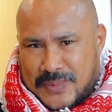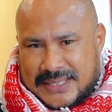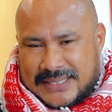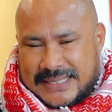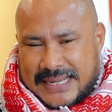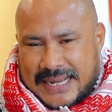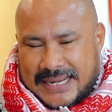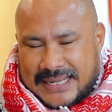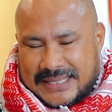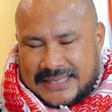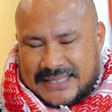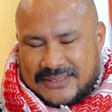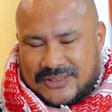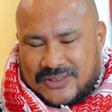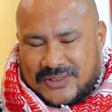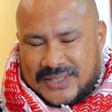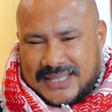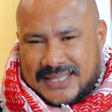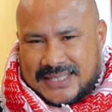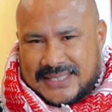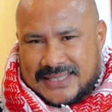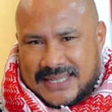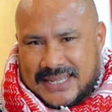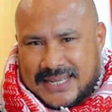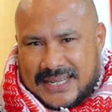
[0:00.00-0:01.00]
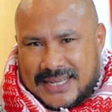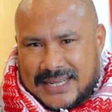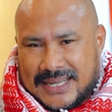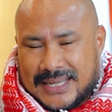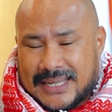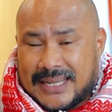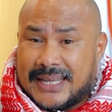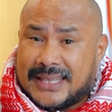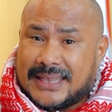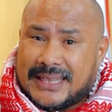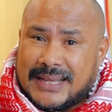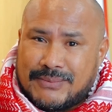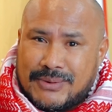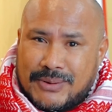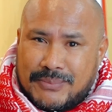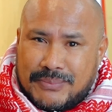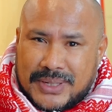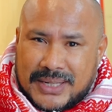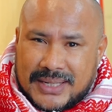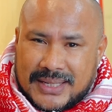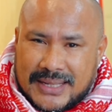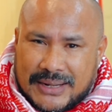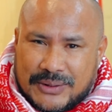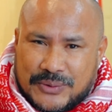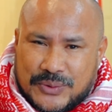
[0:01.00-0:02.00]
Zakat Indonesia, kita
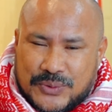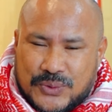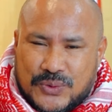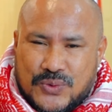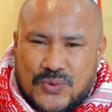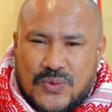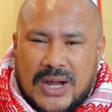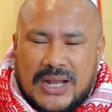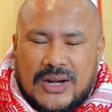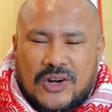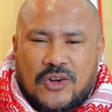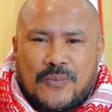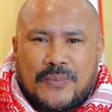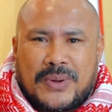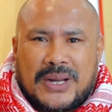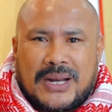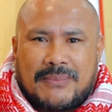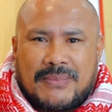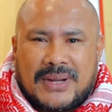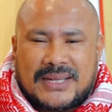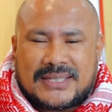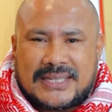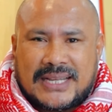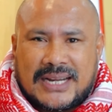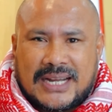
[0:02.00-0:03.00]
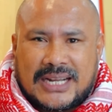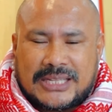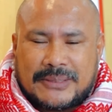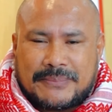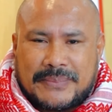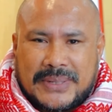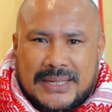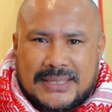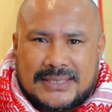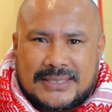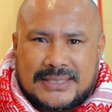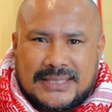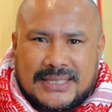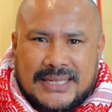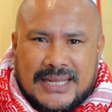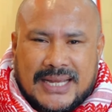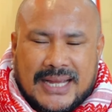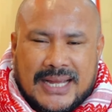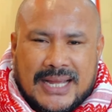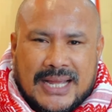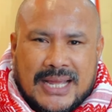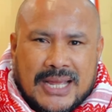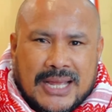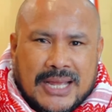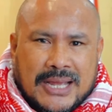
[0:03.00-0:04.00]
memberikan dukungan kepada masyarakat Palestina